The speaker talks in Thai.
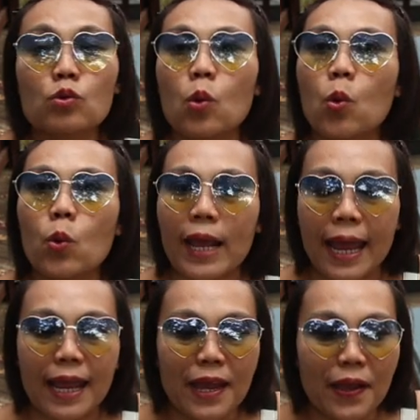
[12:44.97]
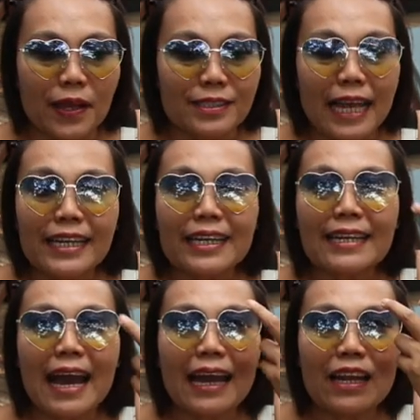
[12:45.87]
ถูกๆไงใช้
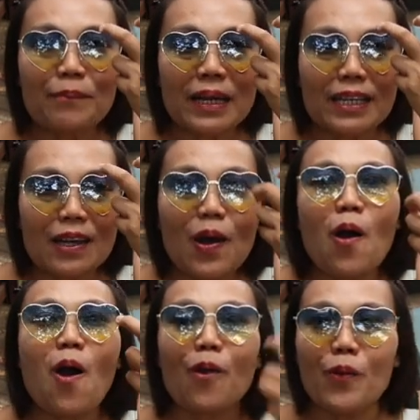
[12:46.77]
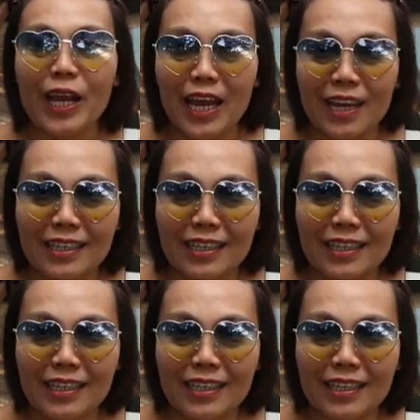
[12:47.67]
นานๆแล้วมันลอกเว้ย